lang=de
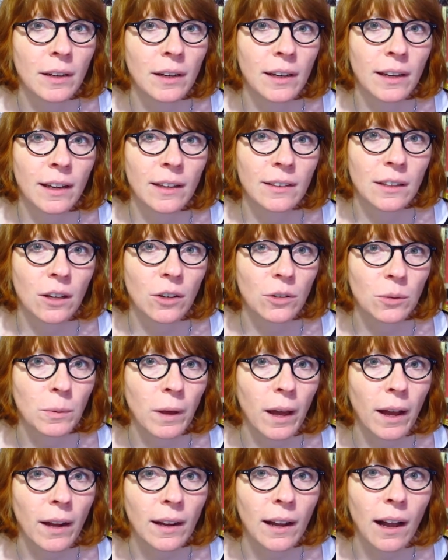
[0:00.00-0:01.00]
Er ist aus dem
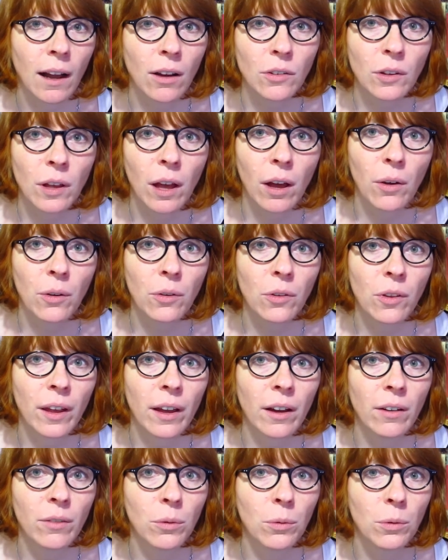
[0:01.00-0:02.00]
Krankenhaus raus,
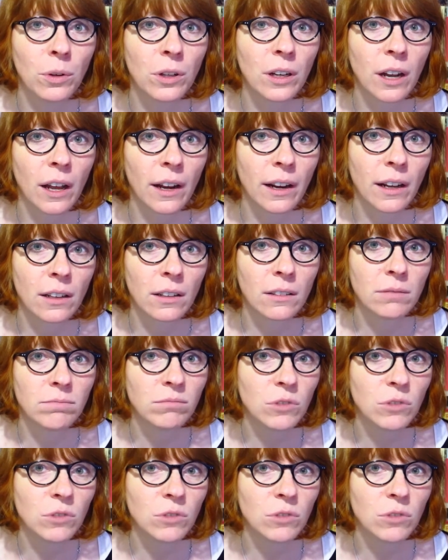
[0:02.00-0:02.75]
er wohnt in einer